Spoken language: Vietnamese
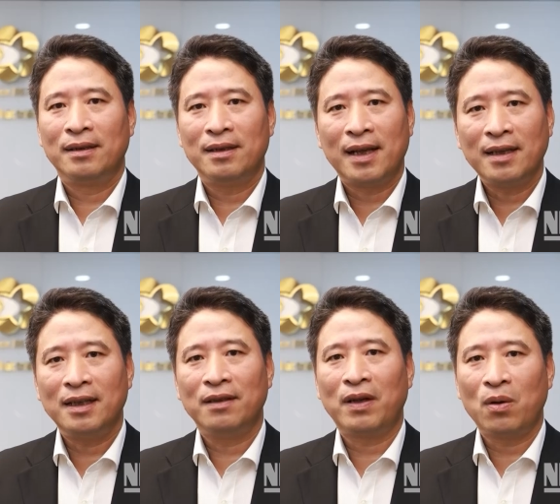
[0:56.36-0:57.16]
những giá
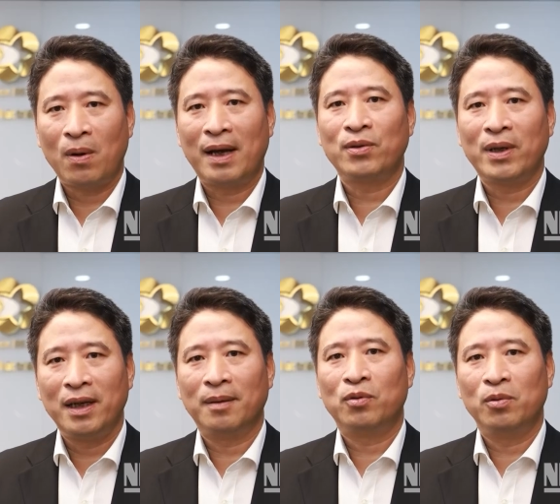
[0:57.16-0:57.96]
trị văn hóa doanh
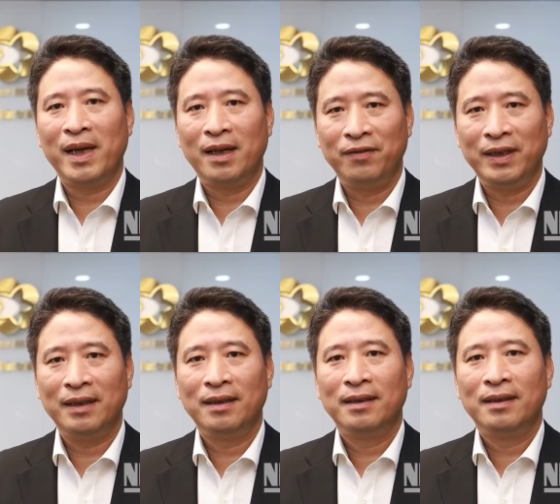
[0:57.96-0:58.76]
nghiệp của bê i đê vê.
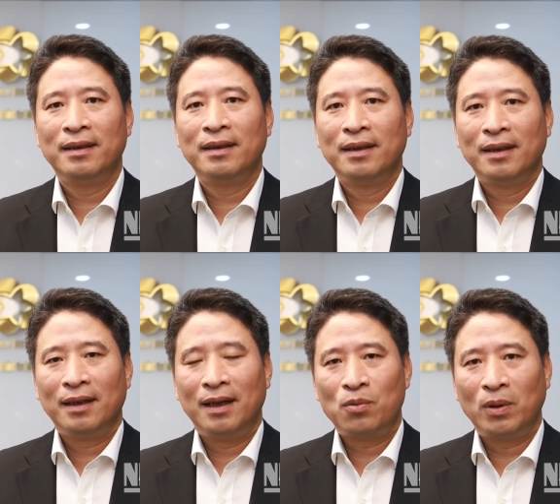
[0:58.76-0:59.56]

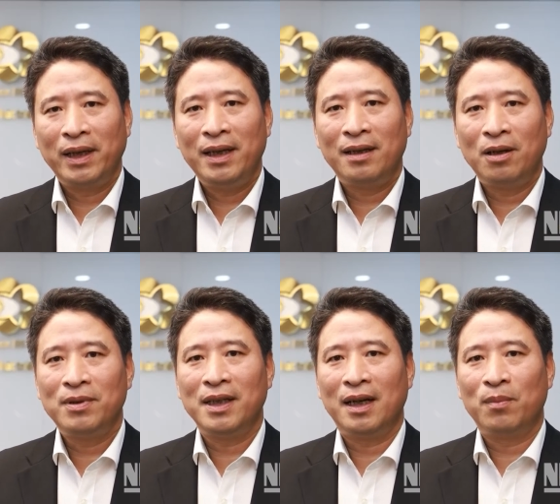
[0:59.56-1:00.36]
À, cuộc thi không
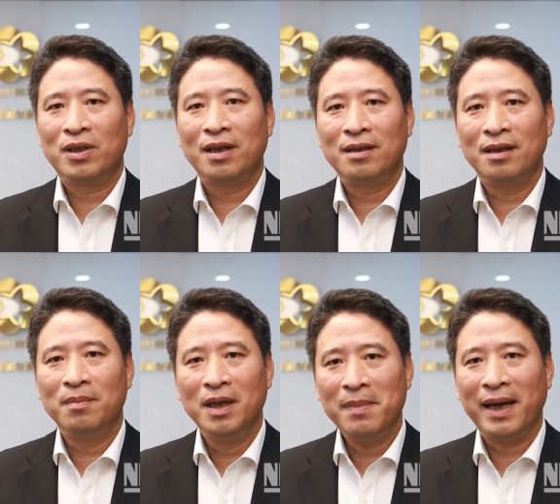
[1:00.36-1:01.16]
chỉ là một sân chơi
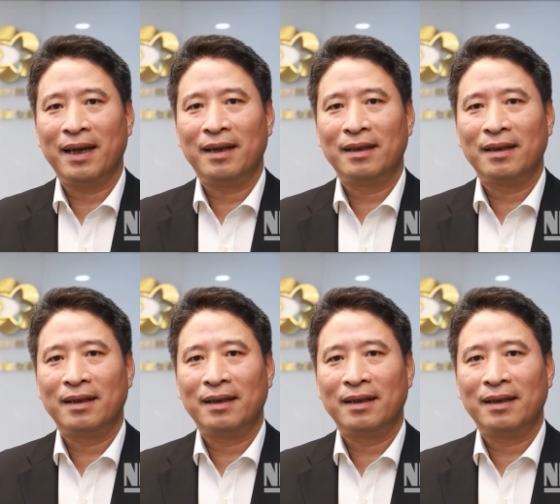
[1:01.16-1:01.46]
mới mẻ,